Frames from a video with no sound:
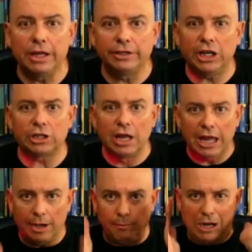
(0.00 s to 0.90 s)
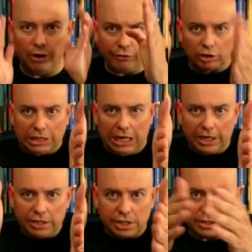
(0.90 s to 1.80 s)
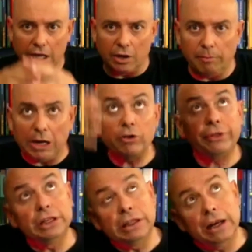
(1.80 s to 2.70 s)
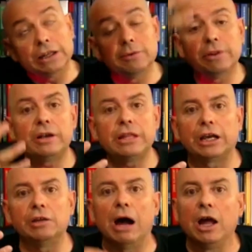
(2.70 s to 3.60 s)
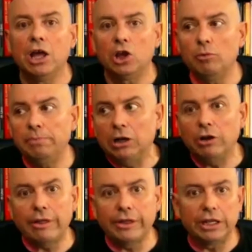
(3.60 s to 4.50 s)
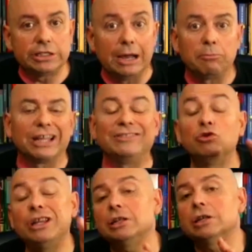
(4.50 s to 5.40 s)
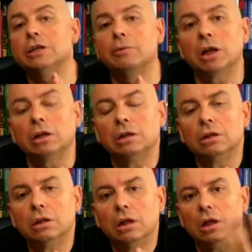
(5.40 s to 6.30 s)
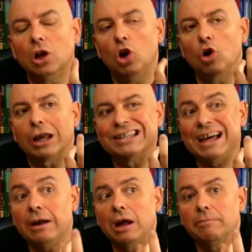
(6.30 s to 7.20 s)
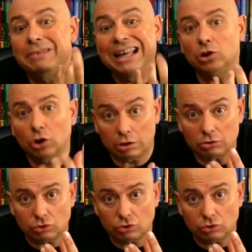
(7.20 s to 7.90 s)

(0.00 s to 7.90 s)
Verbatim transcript: Y tienes el plano frontal, que es este, y un plano cenital que se ve desde arriba, y un plano de derecha, porque tú tienes que saber lo que está viendo